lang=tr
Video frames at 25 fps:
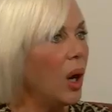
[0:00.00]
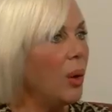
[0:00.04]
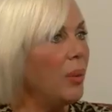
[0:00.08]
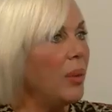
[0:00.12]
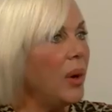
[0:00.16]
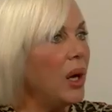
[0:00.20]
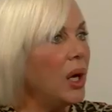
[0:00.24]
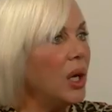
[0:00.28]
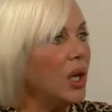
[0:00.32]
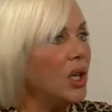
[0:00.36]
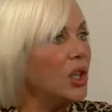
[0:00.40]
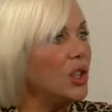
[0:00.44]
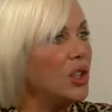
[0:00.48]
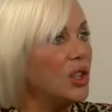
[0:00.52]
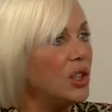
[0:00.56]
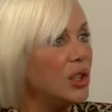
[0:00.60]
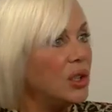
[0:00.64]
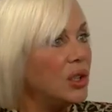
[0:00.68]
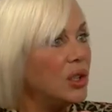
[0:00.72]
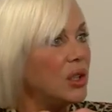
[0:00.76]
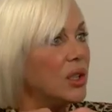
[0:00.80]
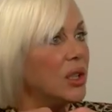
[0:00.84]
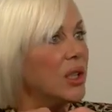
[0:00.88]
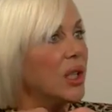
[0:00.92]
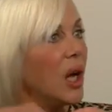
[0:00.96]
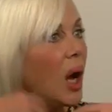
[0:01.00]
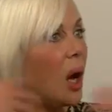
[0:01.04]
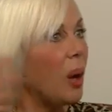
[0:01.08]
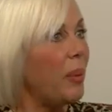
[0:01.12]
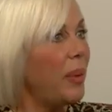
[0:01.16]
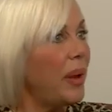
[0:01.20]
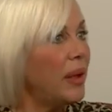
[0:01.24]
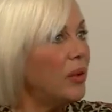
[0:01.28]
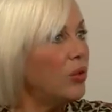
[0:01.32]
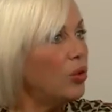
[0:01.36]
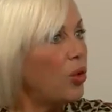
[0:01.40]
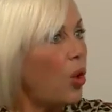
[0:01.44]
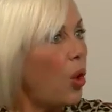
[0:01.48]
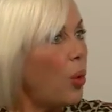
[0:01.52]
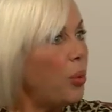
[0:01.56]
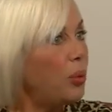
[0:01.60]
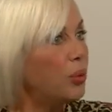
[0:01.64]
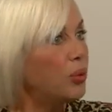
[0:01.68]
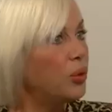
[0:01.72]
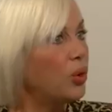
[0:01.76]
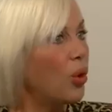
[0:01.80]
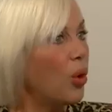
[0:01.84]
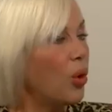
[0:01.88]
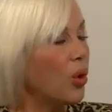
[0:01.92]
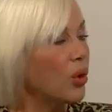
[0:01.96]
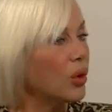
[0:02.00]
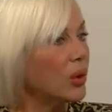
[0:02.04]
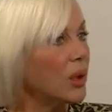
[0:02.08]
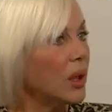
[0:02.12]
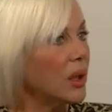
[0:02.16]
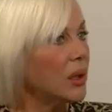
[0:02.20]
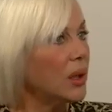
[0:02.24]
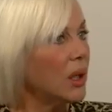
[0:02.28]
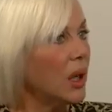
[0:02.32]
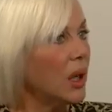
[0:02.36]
Ama kıyamet koptu orada